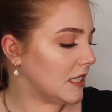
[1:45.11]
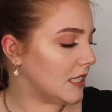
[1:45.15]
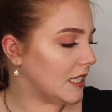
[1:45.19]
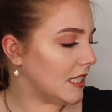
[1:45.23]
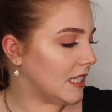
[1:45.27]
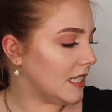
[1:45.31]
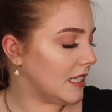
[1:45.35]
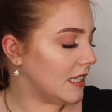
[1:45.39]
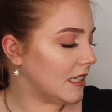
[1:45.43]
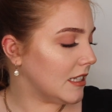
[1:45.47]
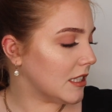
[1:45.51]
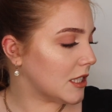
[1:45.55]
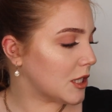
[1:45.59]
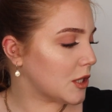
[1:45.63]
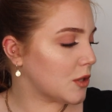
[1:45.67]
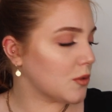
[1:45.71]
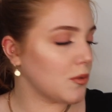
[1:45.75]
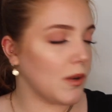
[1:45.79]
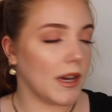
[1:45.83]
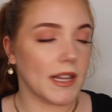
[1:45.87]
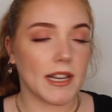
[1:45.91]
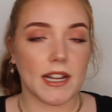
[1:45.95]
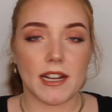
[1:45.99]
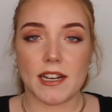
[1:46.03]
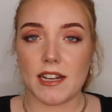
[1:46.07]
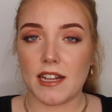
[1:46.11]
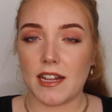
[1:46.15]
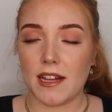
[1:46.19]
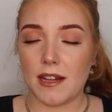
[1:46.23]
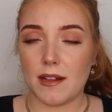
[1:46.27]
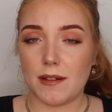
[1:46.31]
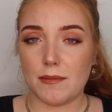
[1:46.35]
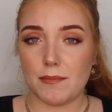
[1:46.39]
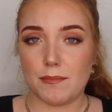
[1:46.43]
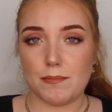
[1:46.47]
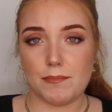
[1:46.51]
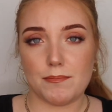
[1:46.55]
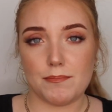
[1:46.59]
die
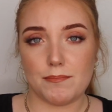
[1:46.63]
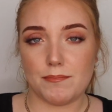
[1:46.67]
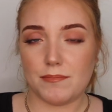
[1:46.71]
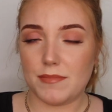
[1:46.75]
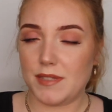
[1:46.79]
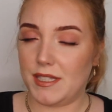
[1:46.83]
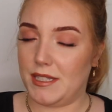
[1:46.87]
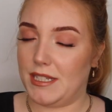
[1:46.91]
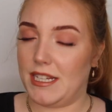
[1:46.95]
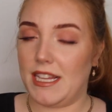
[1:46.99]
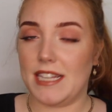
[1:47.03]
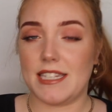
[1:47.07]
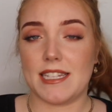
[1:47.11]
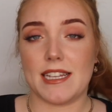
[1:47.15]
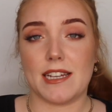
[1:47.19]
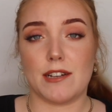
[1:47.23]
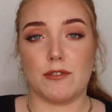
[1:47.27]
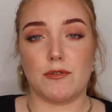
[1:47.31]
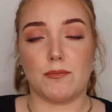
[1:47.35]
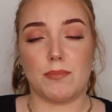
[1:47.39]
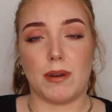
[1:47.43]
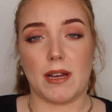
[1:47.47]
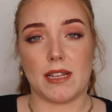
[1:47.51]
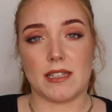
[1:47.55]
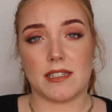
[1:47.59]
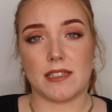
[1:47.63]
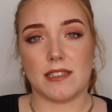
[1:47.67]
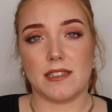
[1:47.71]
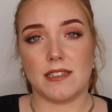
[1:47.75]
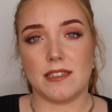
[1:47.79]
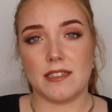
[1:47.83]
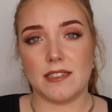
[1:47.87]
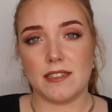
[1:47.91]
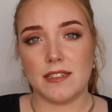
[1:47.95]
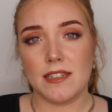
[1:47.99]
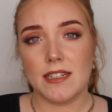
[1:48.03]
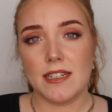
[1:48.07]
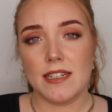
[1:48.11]
zueinander sehr, sehr gut
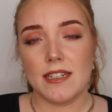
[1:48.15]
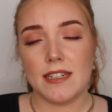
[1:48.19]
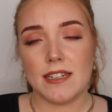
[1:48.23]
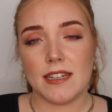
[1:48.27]
passen.